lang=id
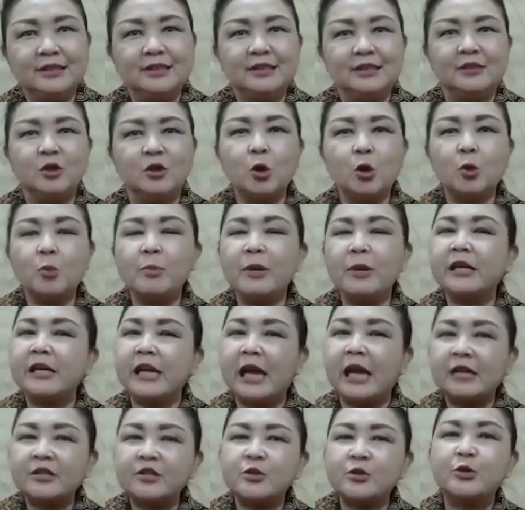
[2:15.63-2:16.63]
uh, dokumen
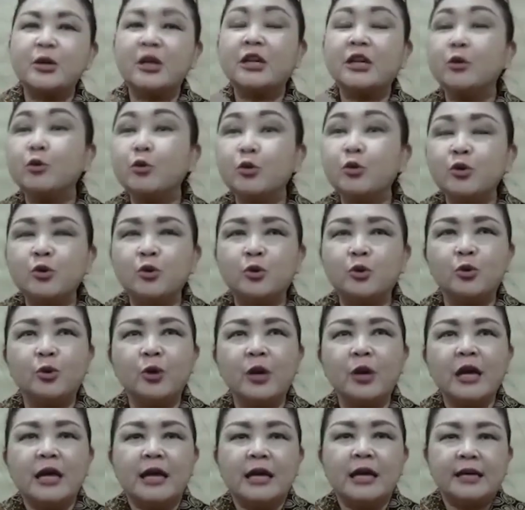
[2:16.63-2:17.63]
yang sudah diunduh.
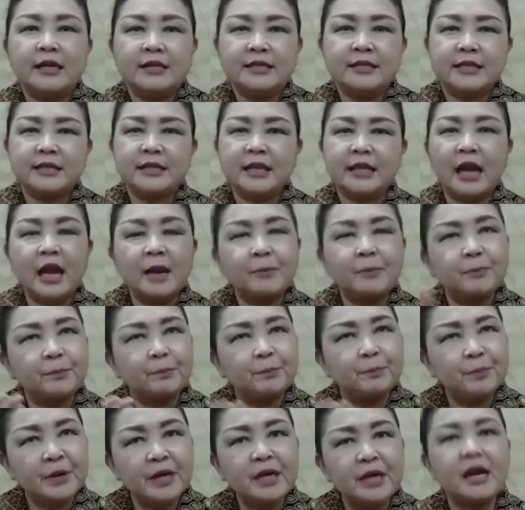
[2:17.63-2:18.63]
Setelah
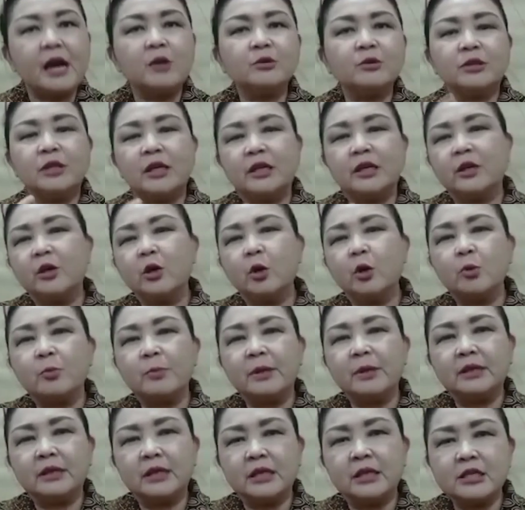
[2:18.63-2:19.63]
print out dari
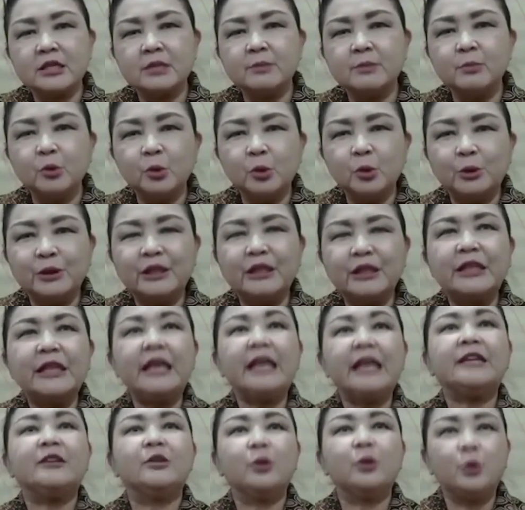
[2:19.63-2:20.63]
dokumen tersebut,
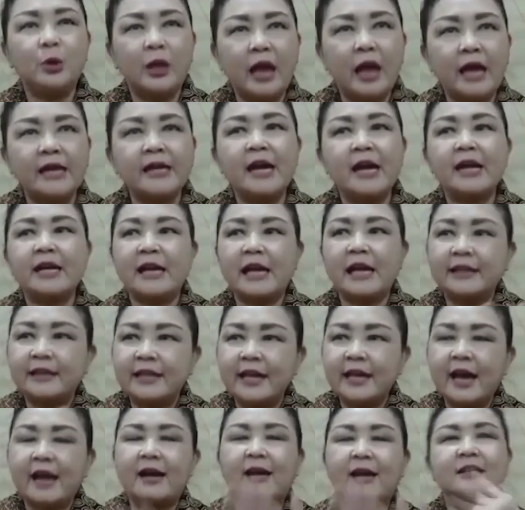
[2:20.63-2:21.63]
itulah yang
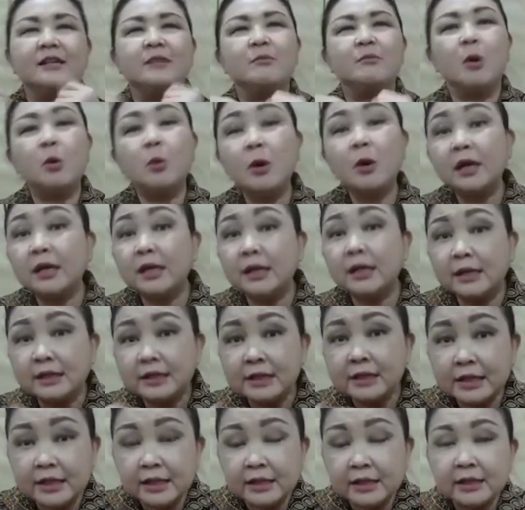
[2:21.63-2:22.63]
nanti akan dibawa
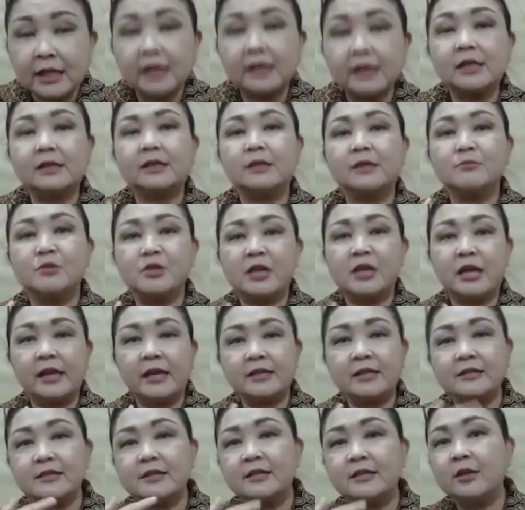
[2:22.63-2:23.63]
ke sekretariat tim
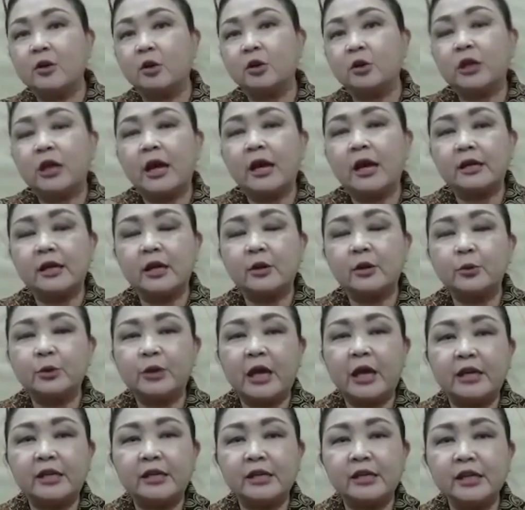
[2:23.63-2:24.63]
seleksi di Hotel Area
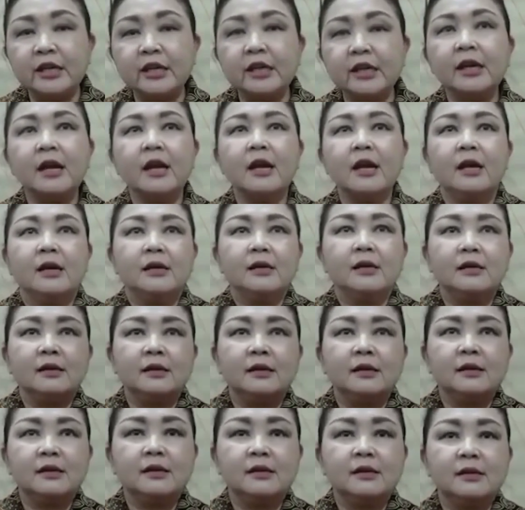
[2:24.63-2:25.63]
Duta ini.
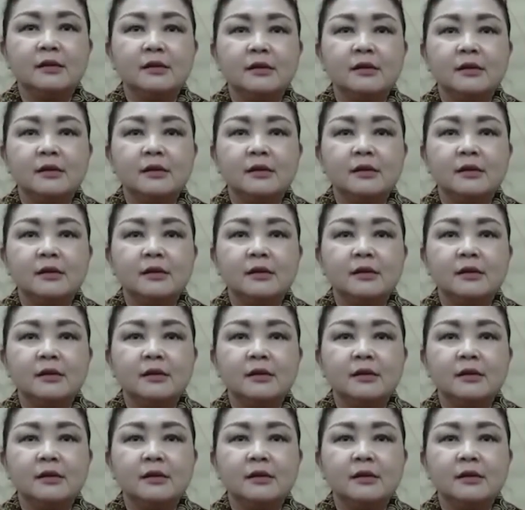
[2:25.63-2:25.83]
Uh,